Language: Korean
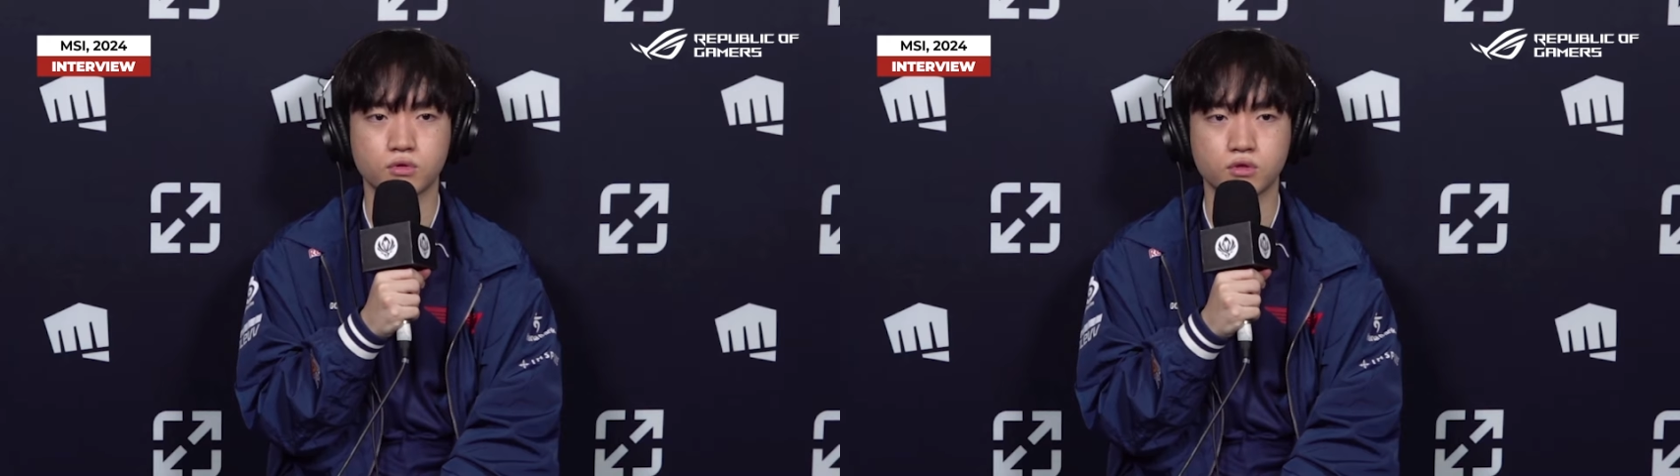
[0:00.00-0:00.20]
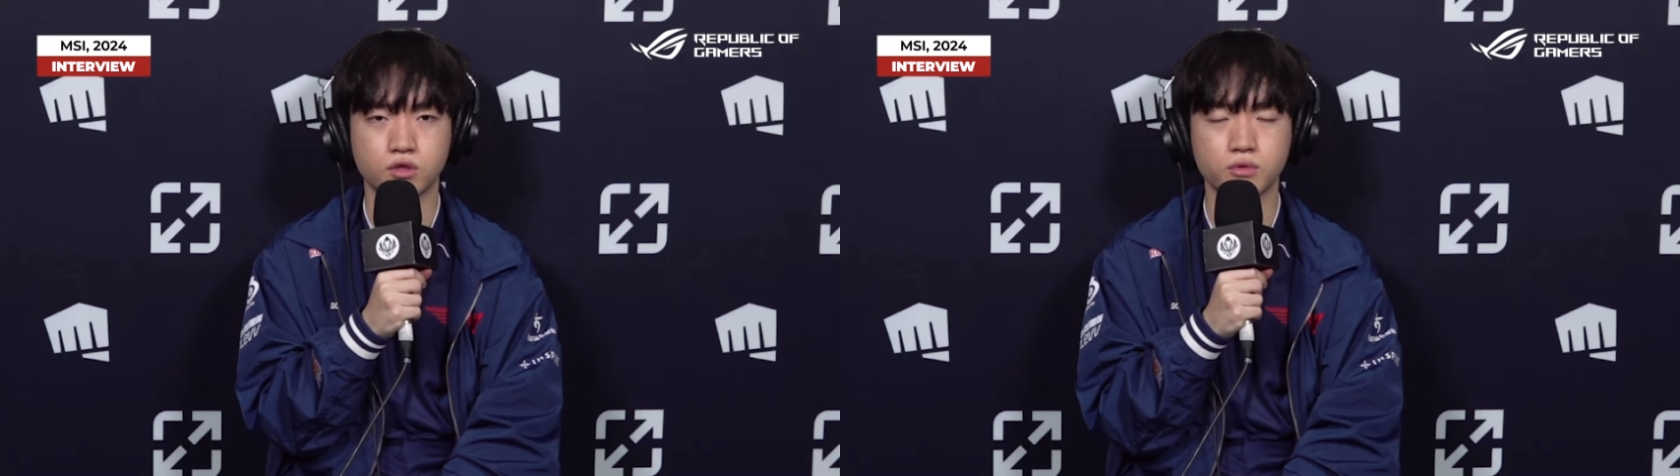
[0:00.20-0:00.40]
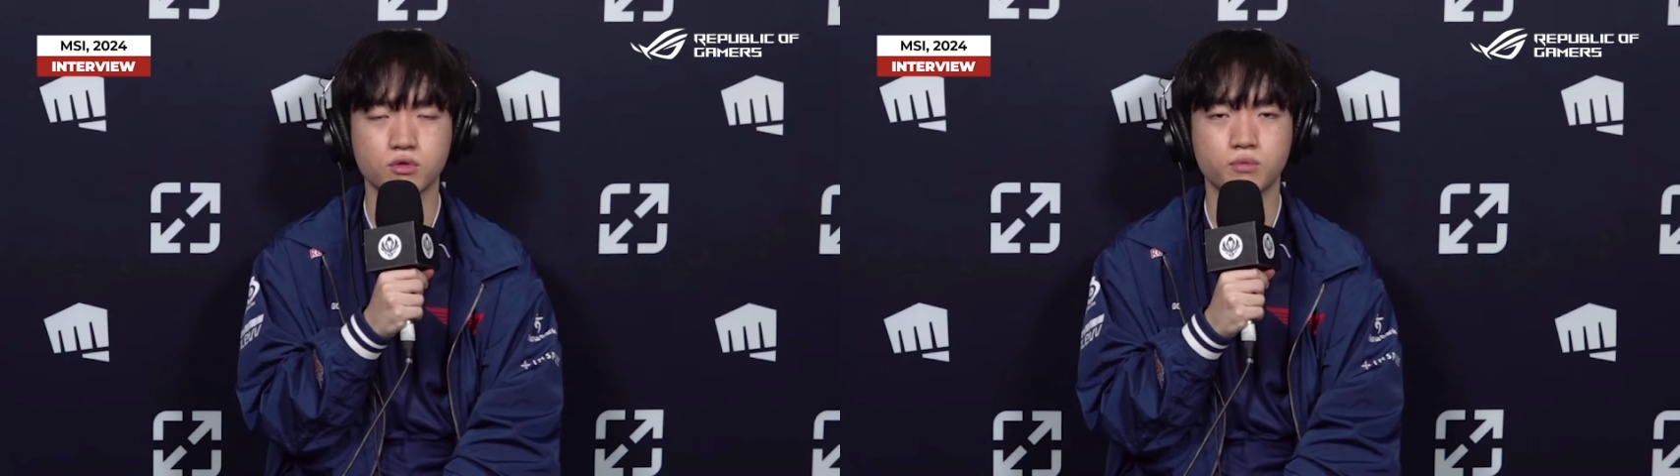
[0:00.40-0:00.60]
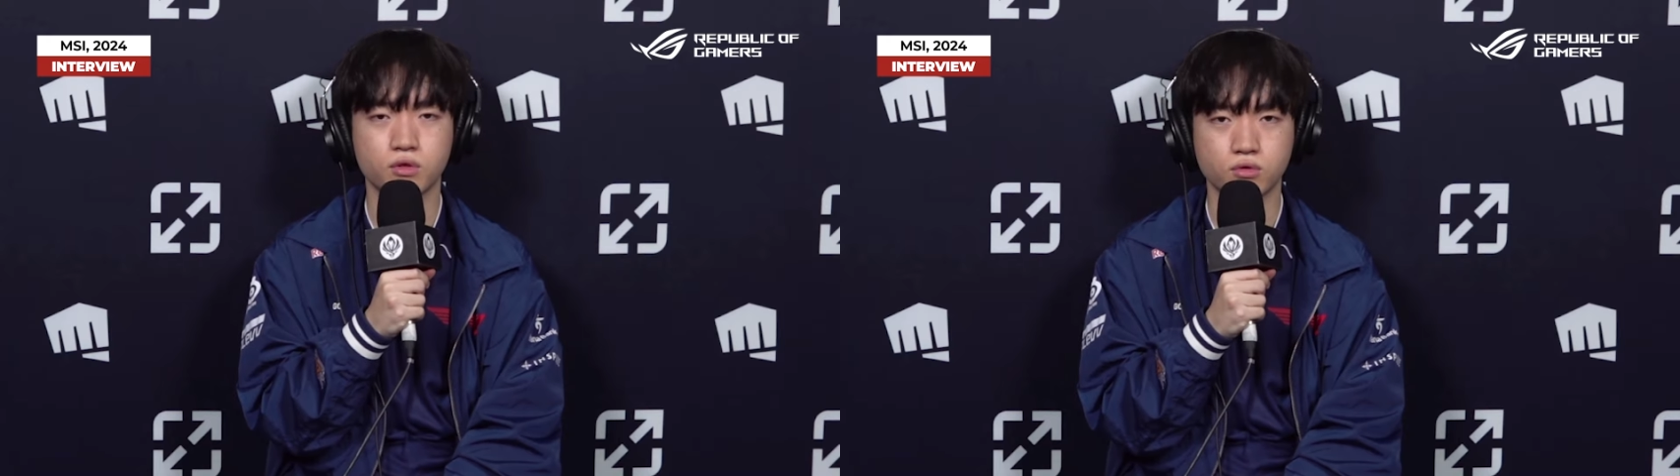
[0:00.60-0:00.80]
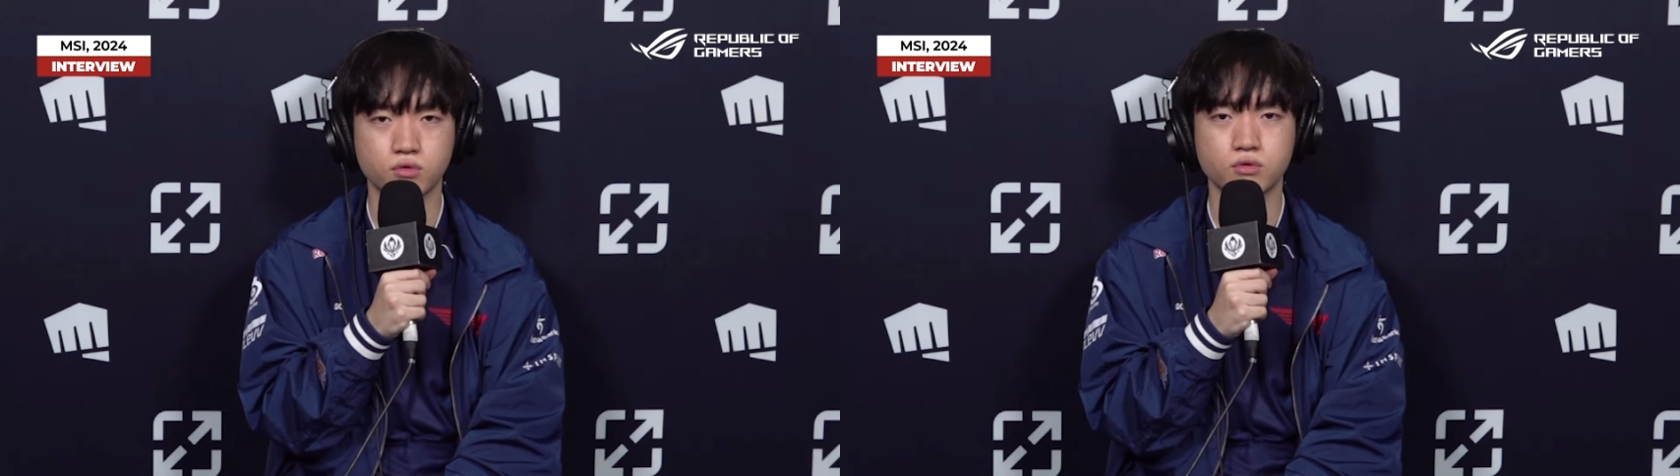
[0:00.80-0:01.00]
그럼에도
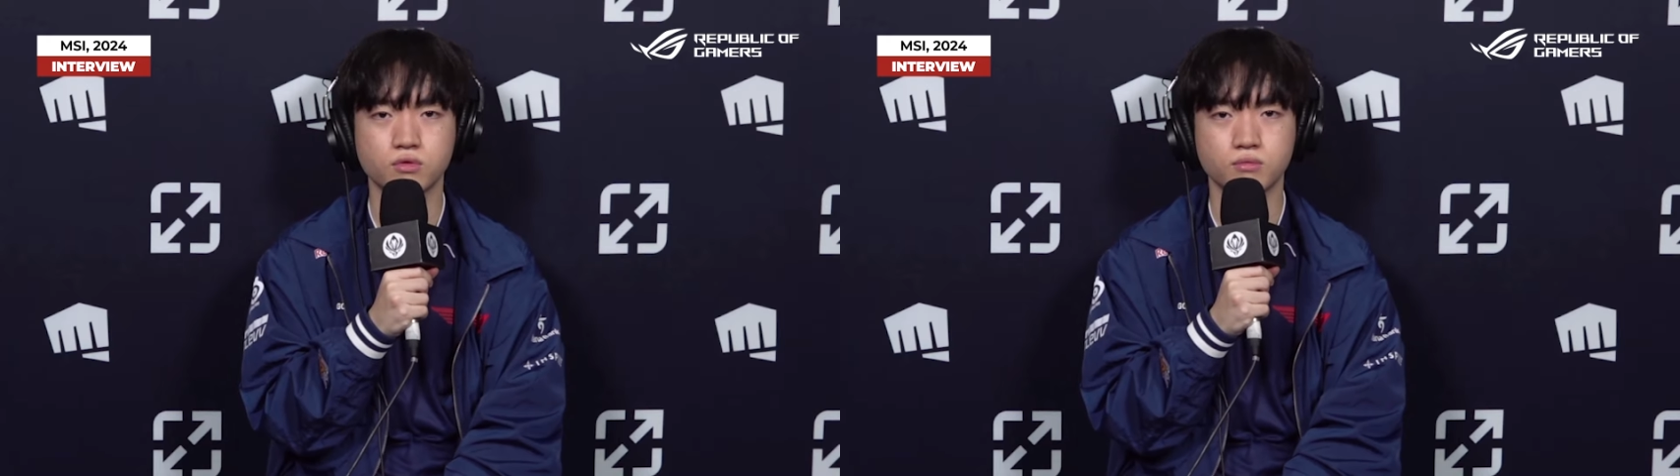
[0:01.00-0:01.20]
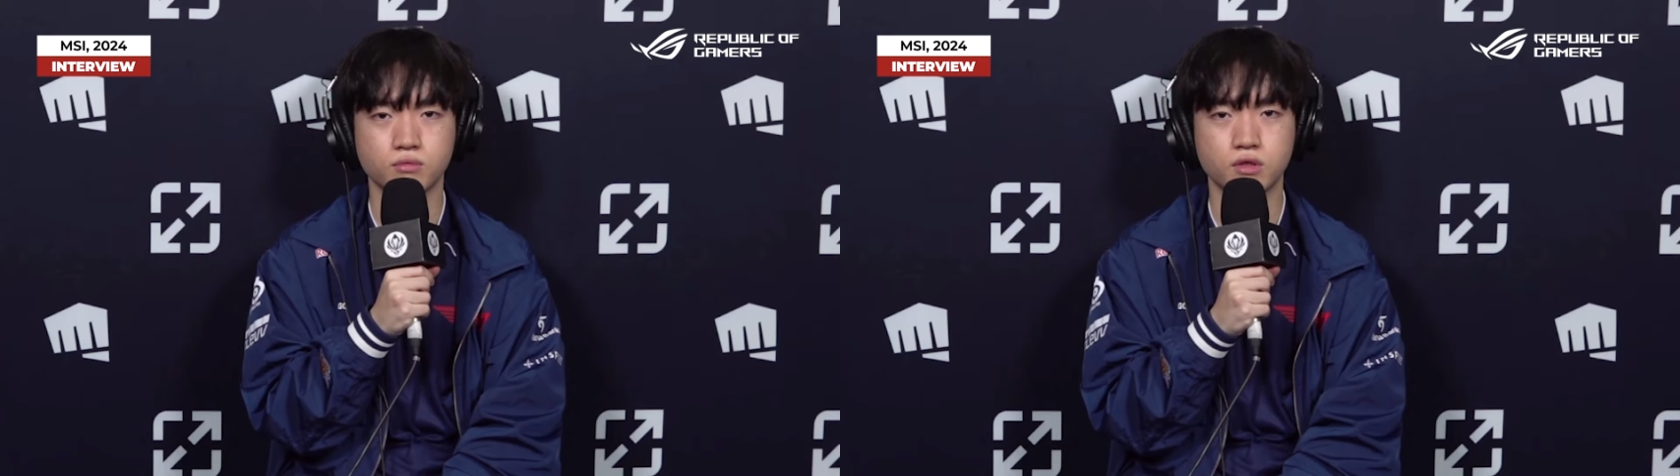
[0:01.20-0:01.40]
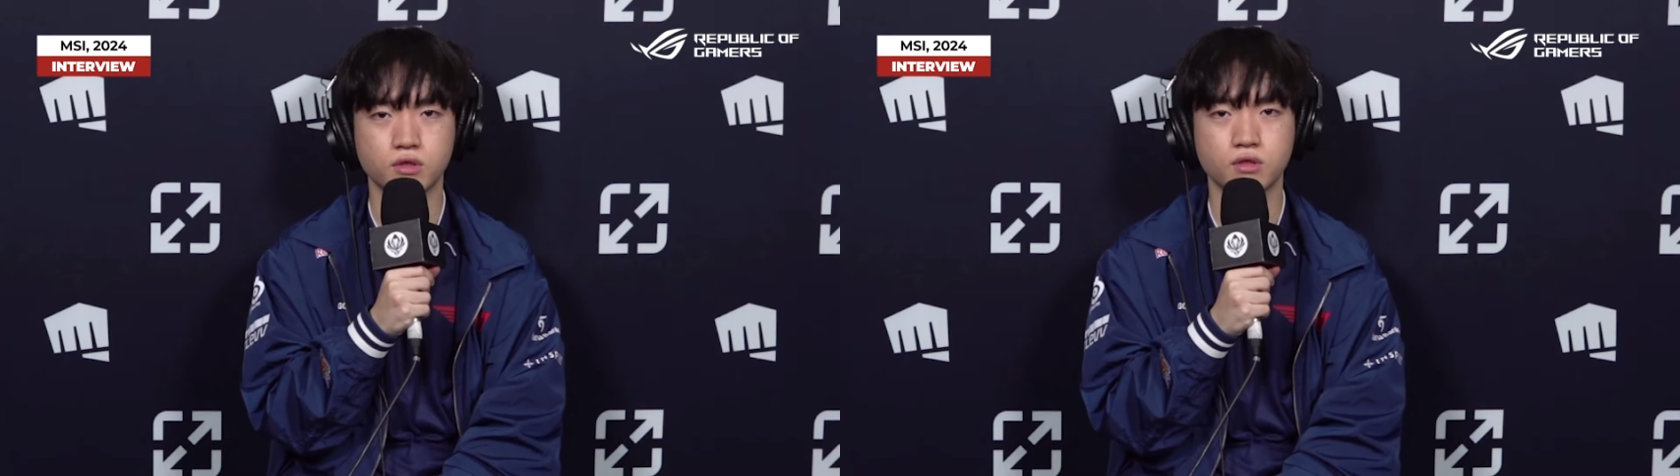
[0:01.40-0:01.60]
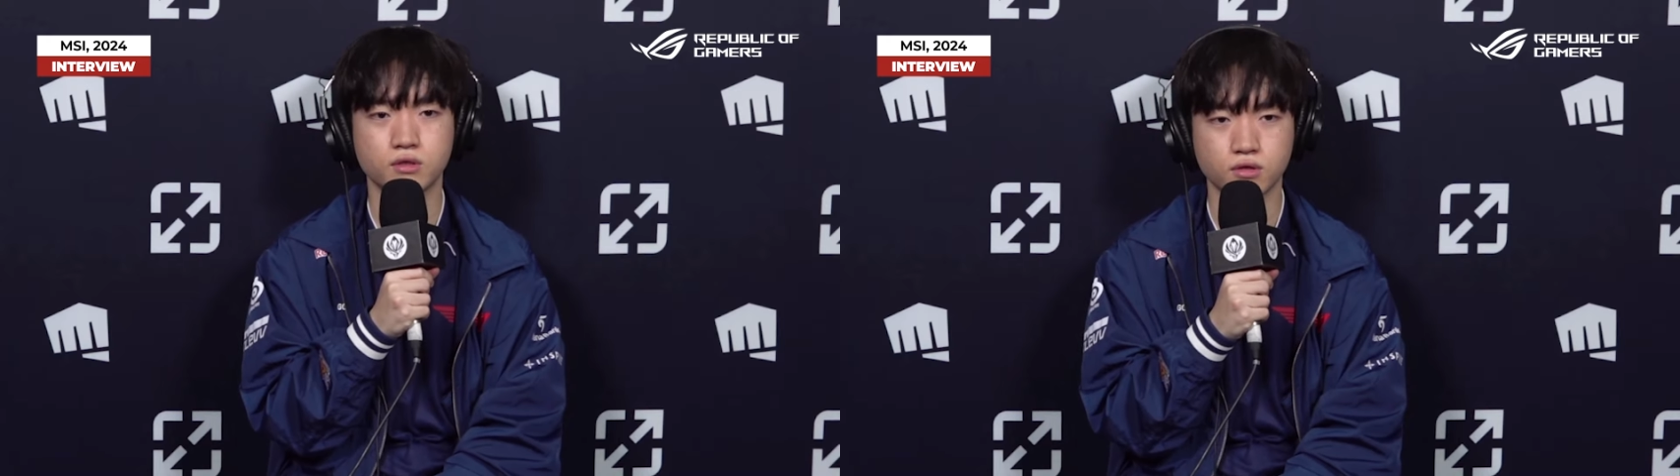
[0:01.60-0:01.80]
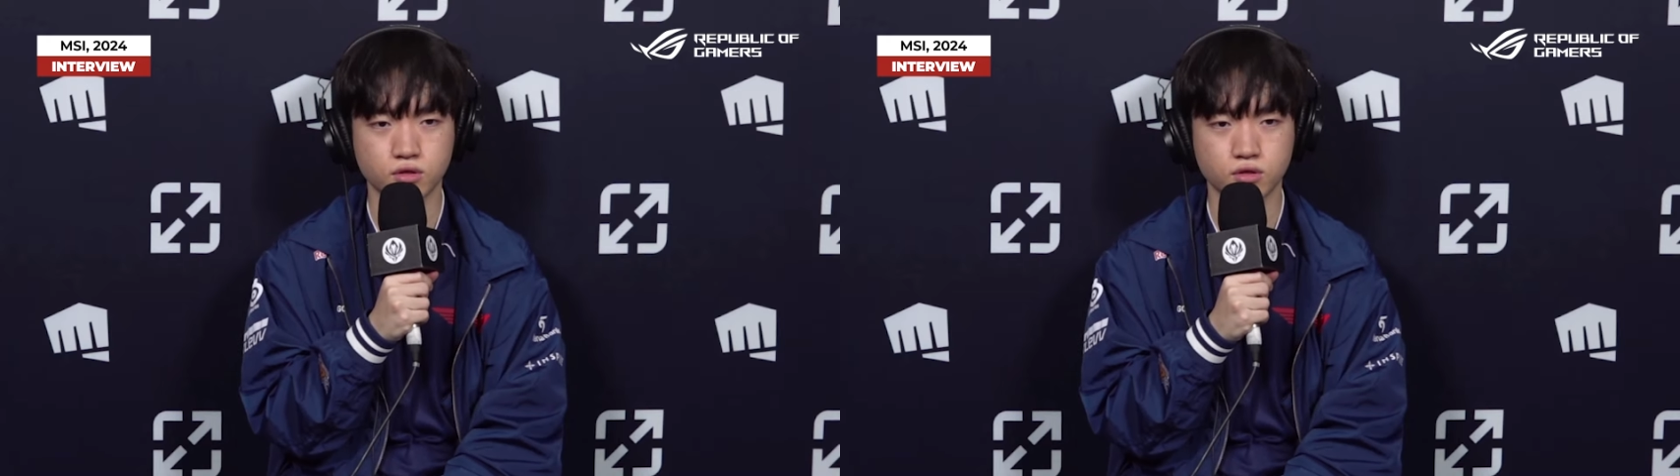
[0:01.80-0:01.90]
배움에는